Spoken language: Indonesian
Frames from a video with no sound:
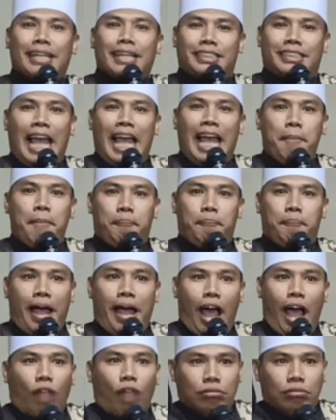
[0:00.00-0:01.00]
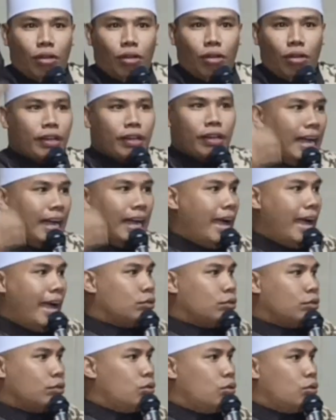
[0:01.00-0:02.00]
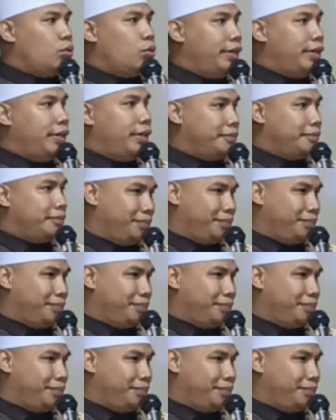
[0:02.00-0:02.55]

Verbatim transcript: siapa Allah yang ngatur duit